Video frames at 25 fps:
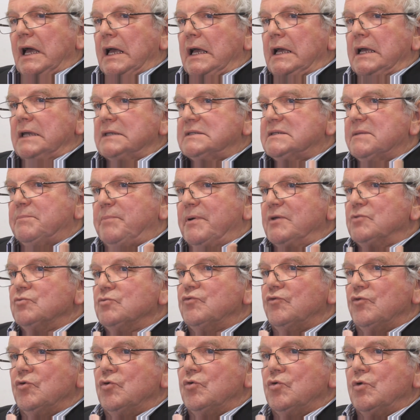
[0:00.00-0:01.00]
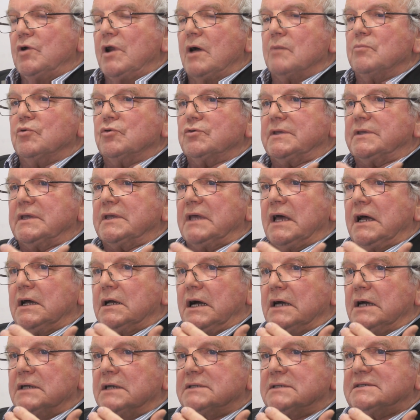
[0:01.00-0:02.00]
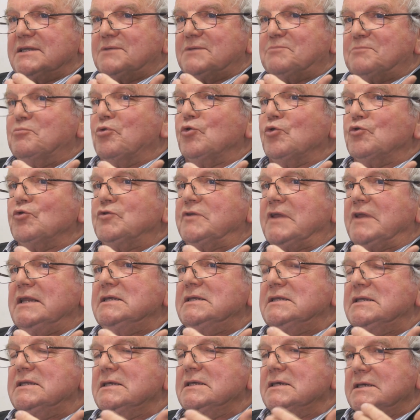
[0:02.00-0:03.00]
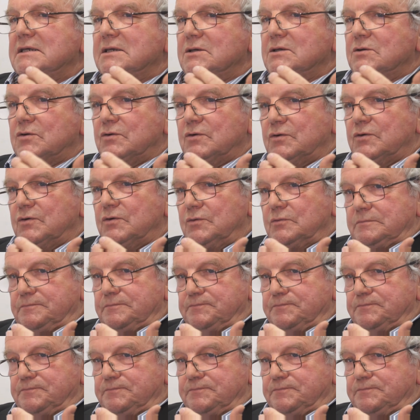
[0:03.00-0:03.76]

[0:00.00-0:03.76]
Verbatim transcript: c'est pas nouveau. L'art brut a, cette brutalité. Euh,